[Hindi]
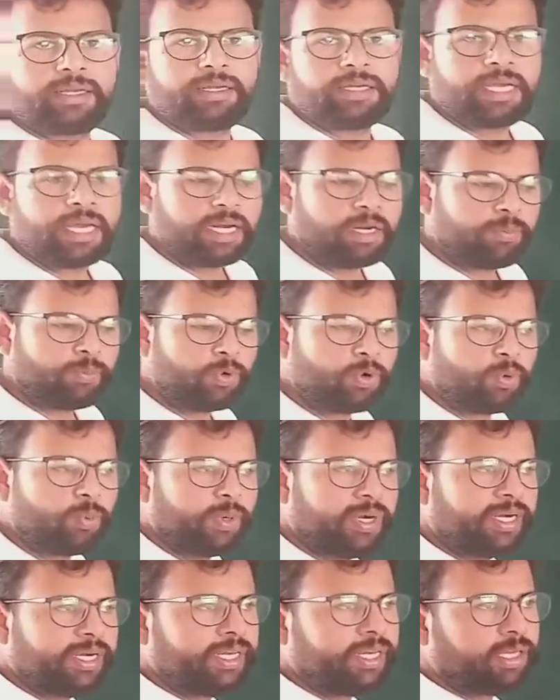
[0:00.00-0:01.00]
यानी
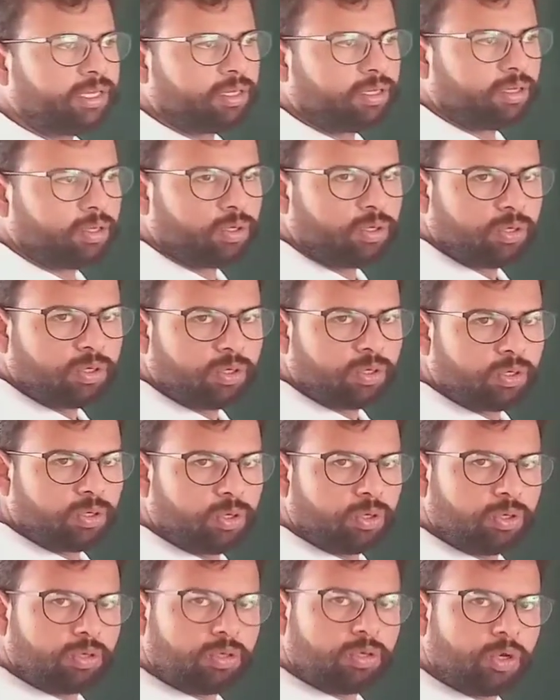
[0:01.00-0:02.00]
प्रोबेबिलिटी
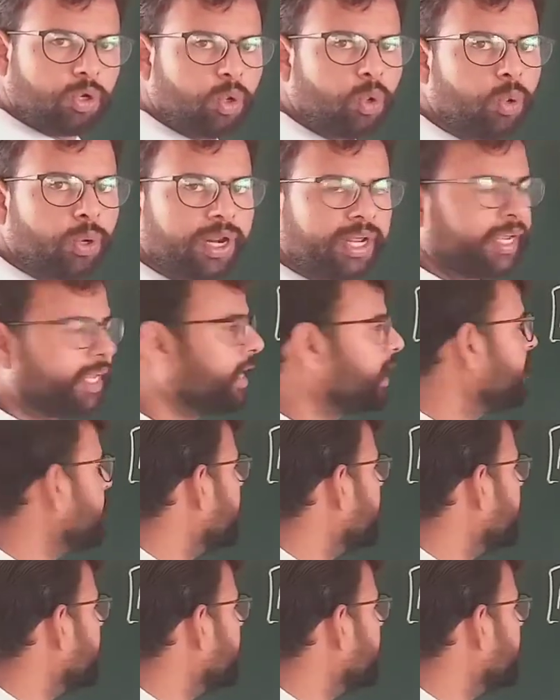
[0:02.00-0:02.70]
हो रही है